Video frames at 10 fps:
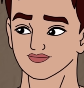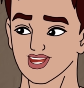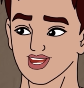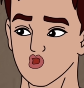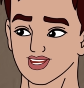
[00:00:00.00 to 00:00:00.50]
இல்லை
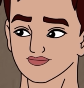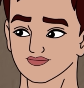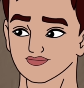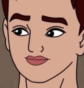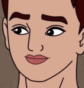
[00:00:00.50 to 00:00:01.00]
ஐயா
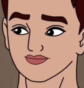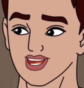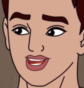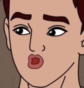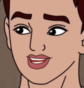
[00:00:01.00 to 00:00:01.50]

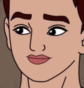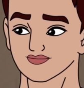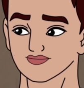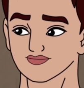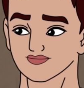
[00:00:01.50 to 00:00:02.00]
ஐயா
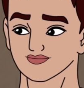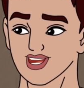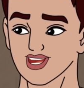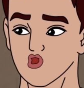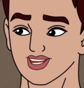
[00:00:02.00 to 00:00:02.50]

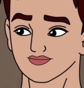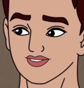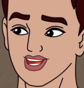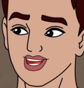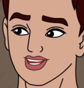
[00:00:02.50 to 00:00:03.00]
சாப்பாடு
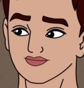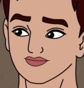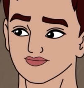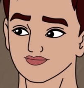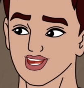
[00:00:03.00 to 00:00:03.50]
கொண்டு
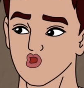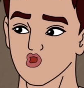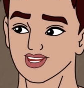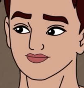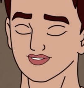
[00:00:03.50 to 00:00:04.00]
வந்திருக்கீங்க
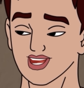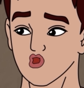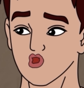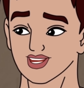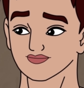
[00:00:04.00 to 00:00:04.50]
உங்களுக்கு
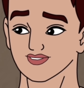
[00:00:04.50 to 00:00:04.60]
மீன்